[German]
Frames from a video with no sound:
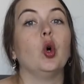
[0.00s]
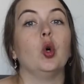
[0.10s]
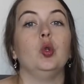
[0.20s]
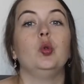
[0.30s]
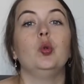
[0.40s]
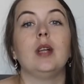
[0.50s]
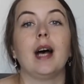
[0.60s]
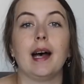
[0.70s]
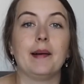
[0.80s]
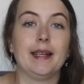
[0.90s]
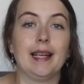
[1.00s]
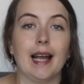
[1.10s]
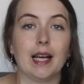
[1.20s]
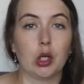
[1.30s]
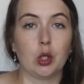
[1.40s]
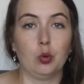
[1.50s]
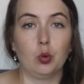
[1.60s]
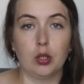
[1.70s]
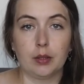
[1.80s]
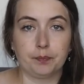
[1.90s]
So, und nun habe ich lange
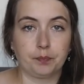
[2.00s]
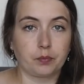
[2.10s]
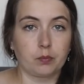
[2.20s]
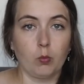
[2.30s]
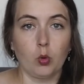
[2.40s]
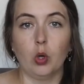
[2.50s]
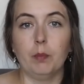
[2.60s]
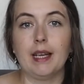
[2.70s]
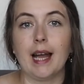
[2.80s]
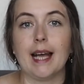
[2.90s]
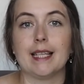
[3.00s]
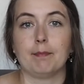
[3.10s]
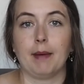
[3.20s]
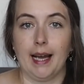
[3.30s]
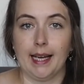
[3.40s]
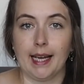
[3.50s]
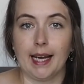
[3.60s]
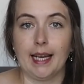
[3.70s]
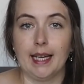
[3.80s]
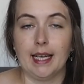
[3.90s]
genug um den heißen
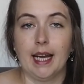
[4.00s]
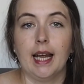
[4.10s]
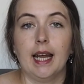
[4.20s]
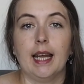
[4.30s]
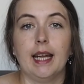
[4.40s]
Brei geredet.